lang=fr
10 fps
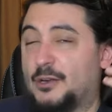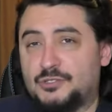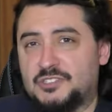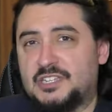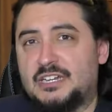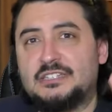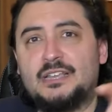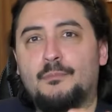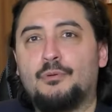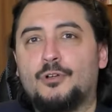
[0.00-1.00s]
le sens des réalités,
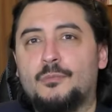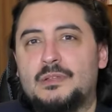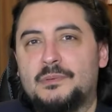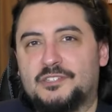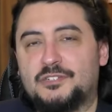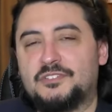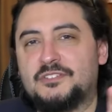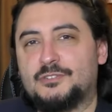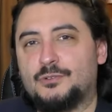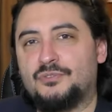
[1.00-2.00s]
un peu comme les personnages, vous
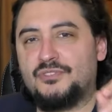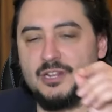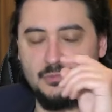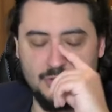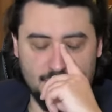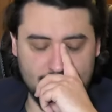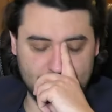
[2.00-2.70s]
savez, dans le film euh,